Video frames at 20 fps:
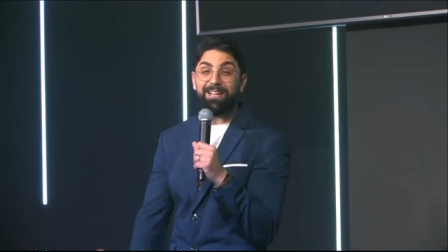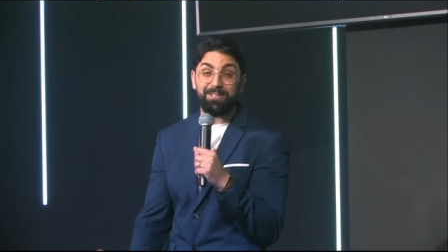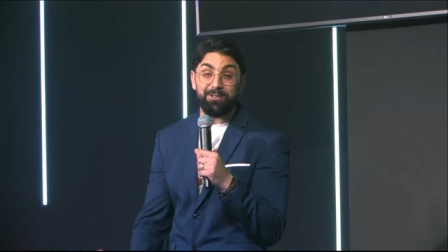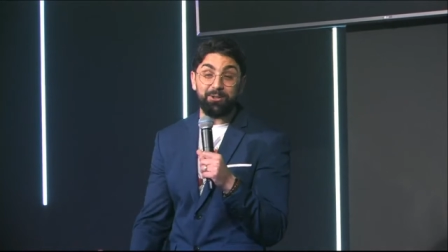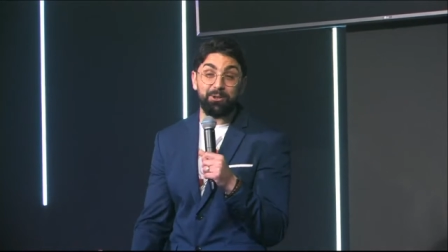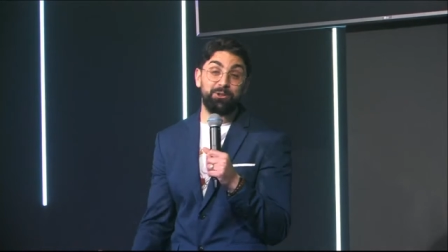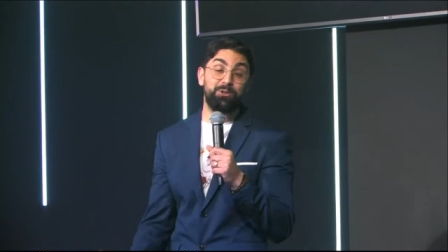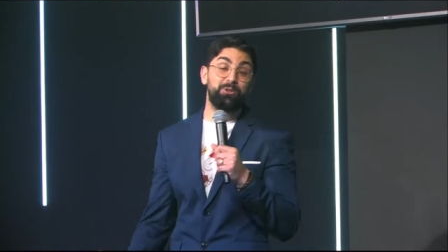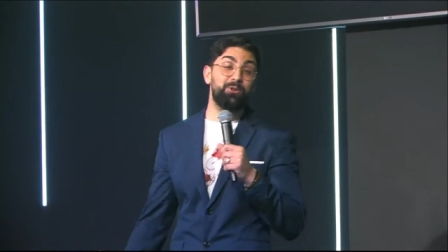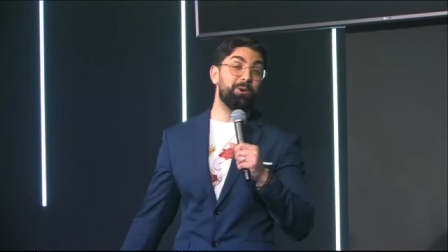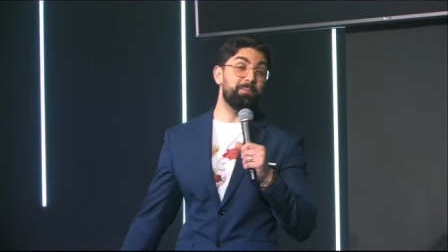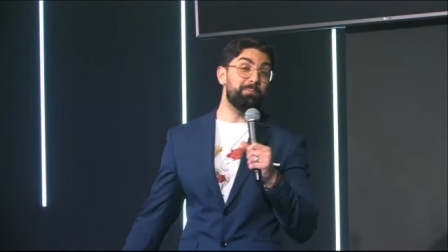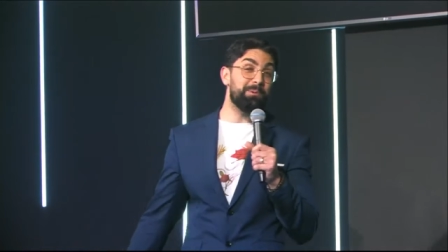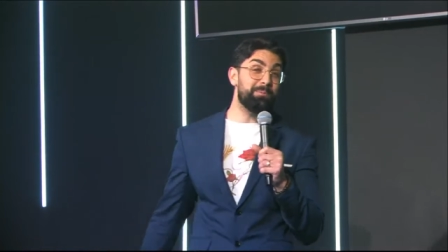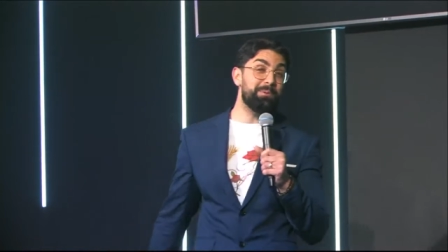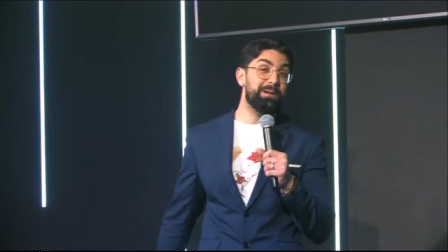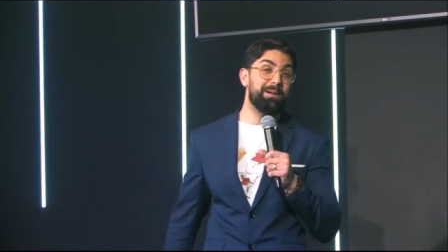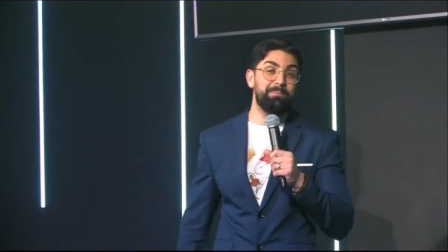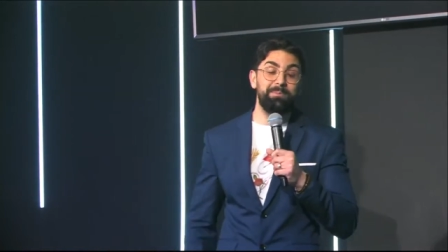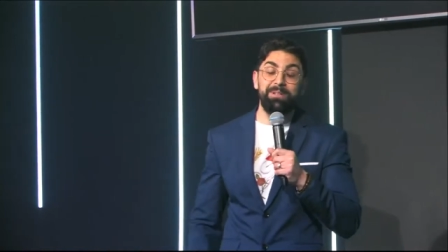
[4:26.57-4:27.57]
lo so
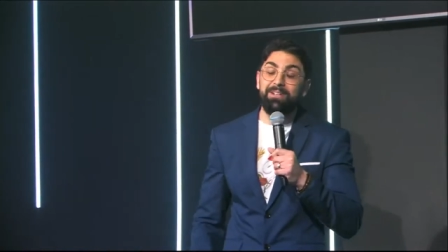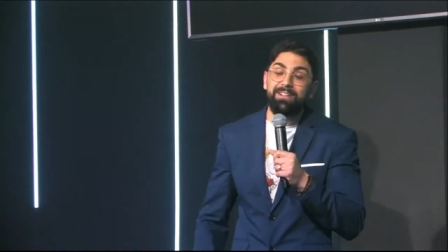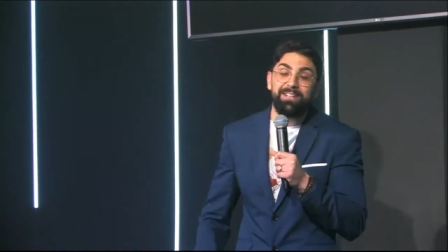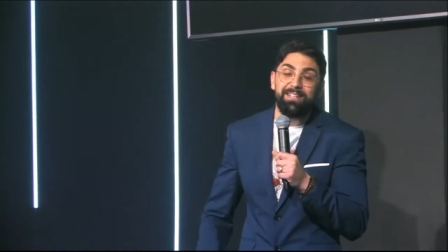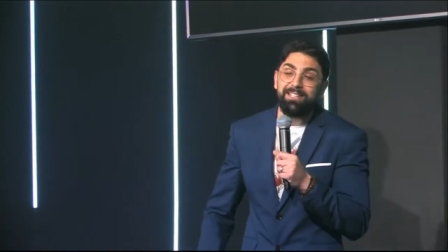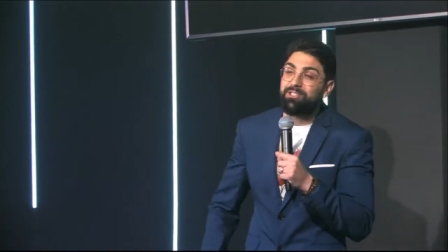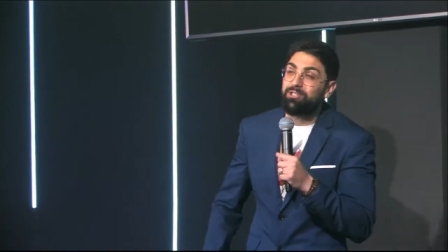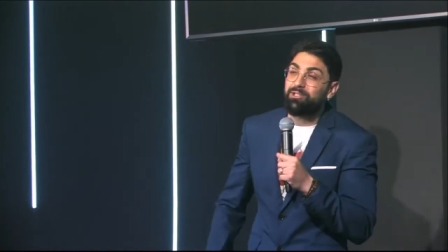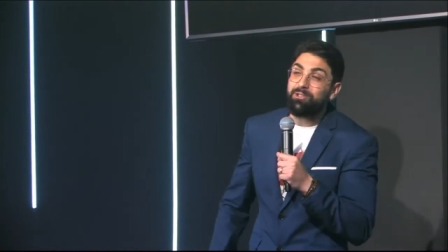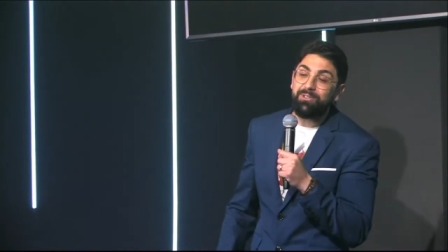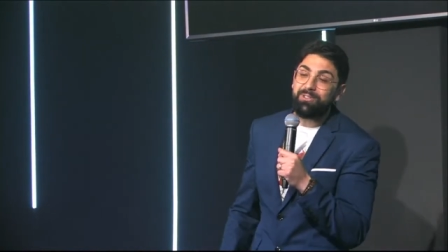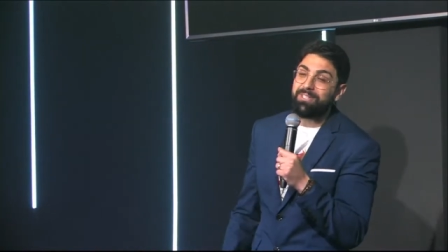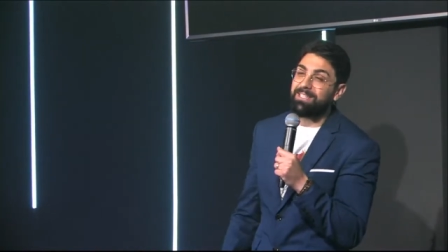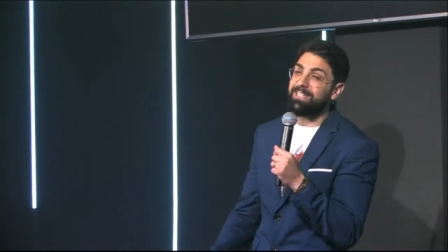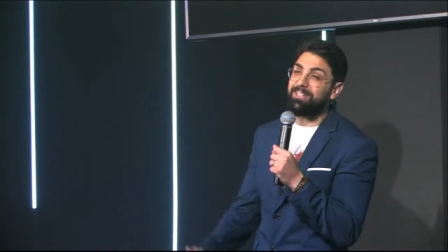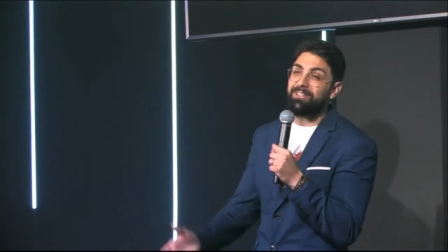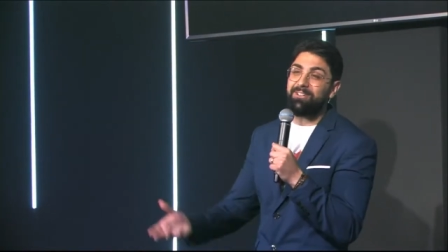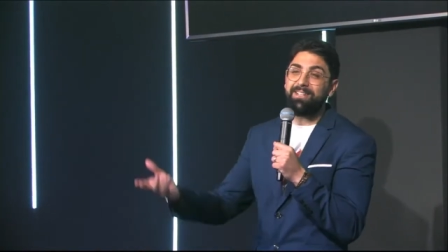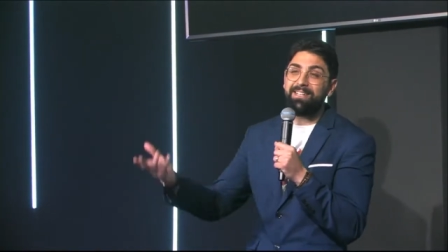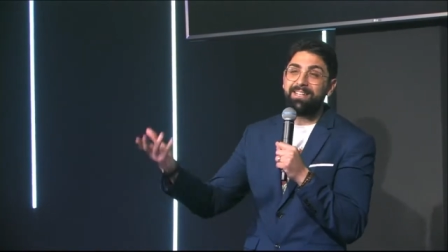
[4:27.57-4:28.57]
papà, però ha ragione,
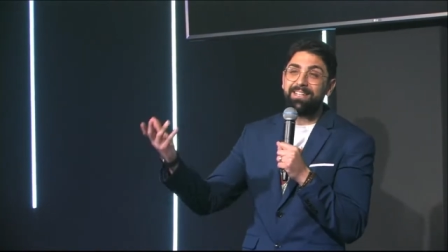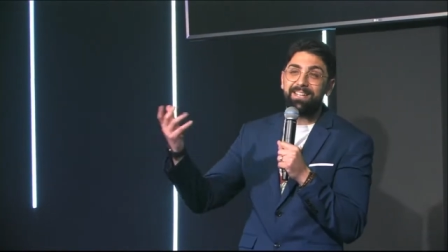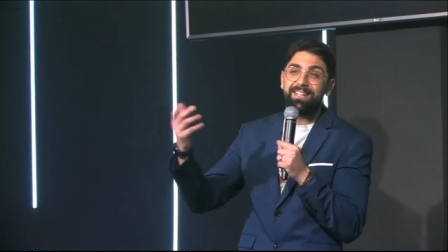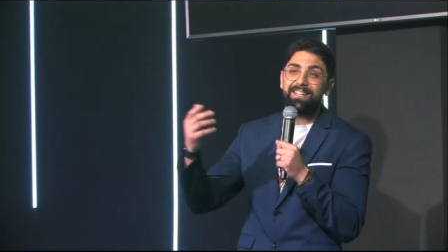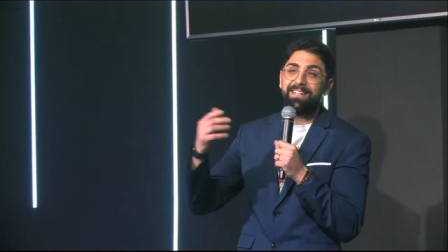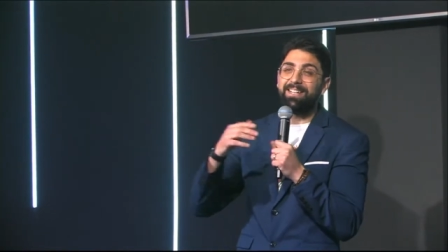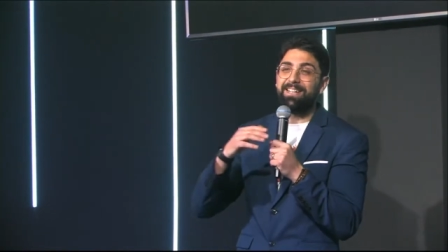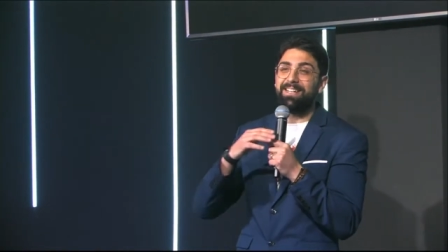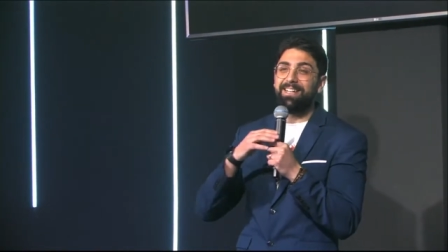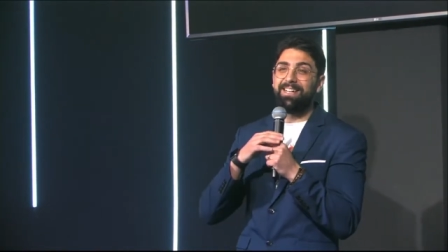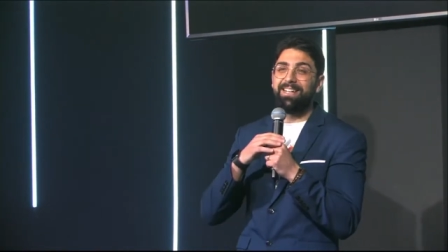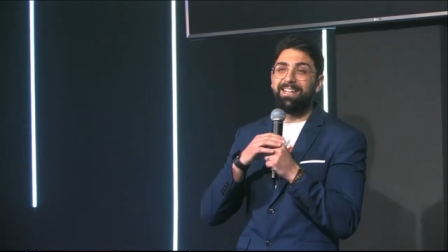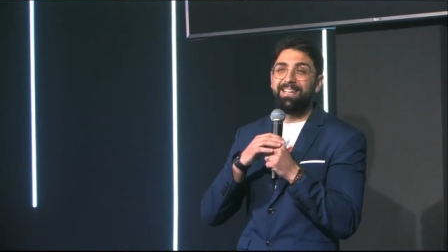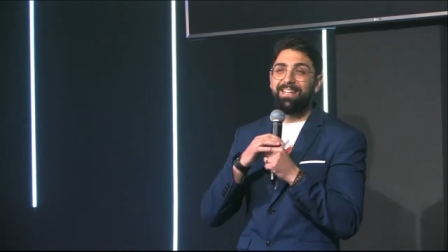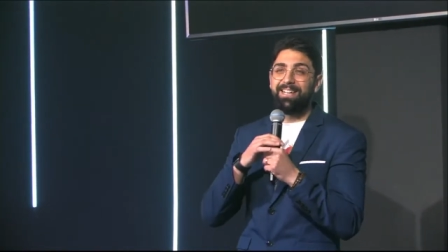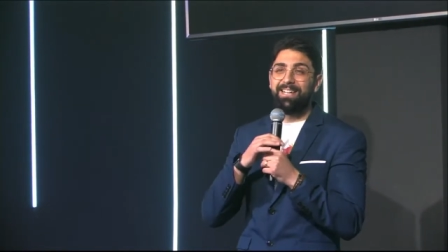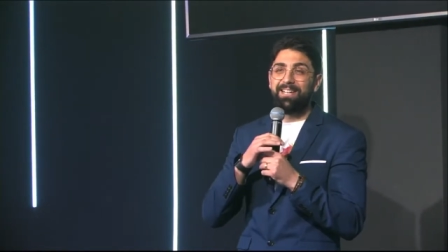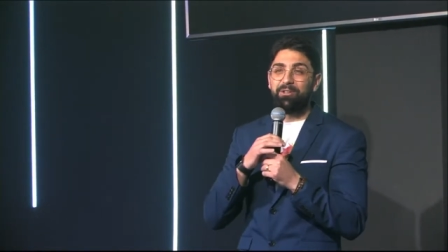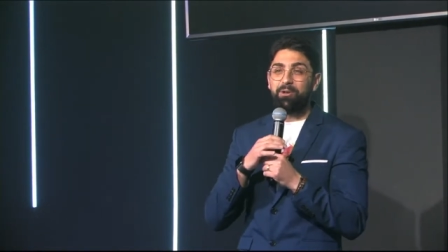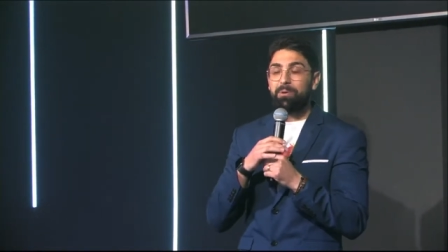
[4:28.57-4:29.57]
no?
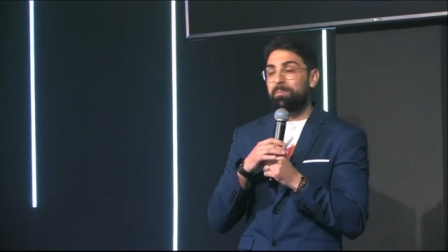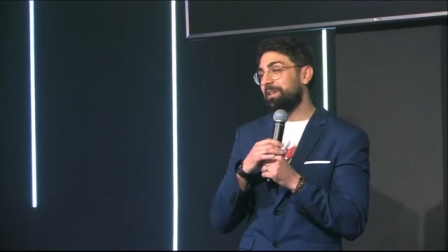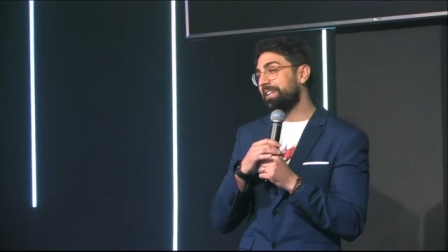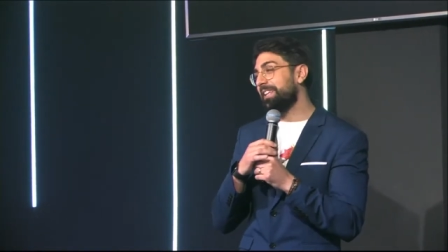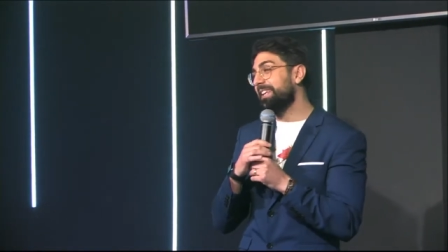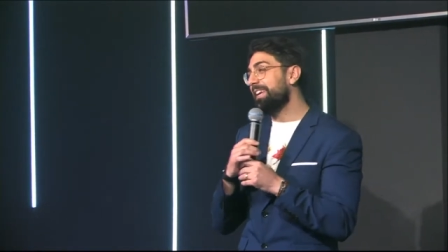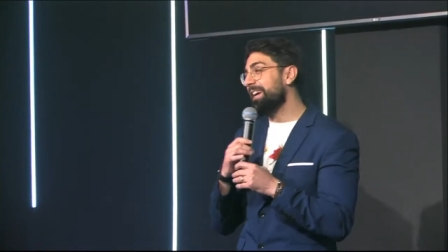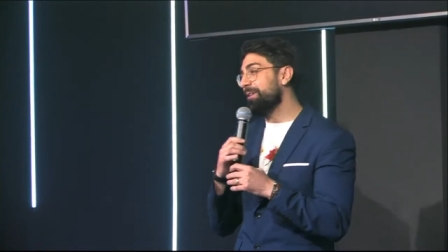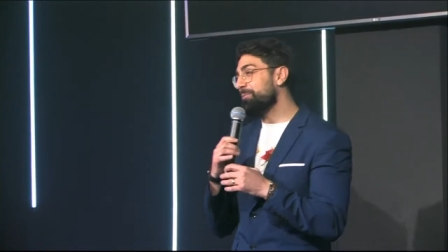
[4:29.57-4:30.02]
Noi predichiamo